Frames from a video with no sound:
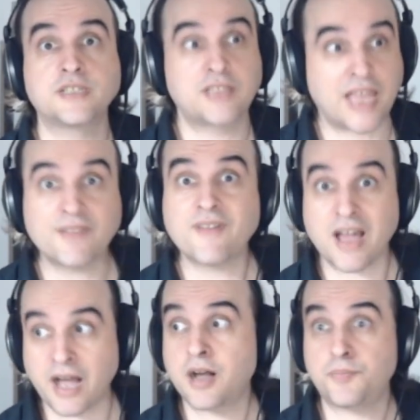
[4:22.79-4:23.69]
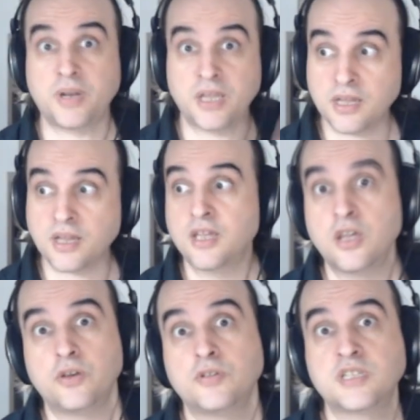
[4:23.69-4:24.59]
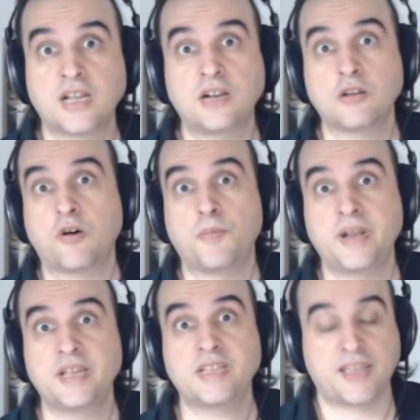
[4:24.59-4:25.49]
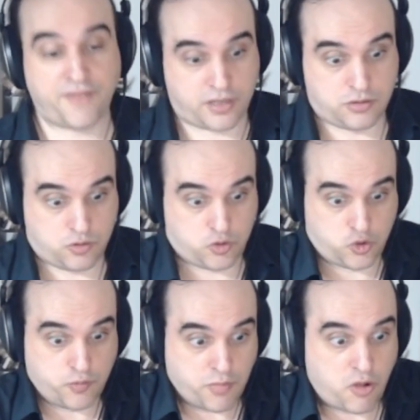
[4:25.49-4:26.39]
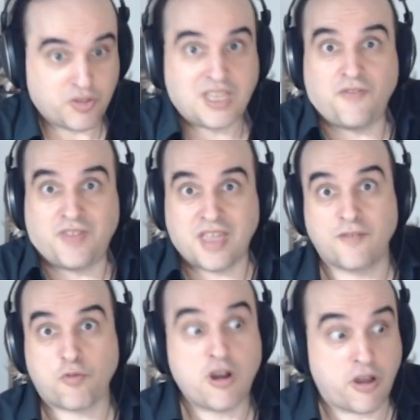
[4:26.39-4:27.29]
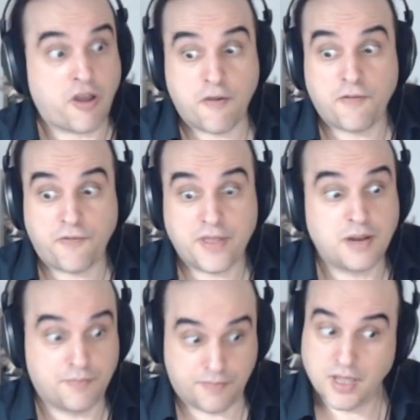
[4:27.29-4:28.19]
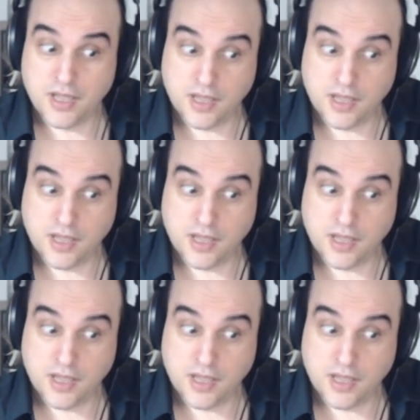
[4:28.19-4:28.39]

Si t'arrives à remplir une salle complète avec du monde qui viennent voir un film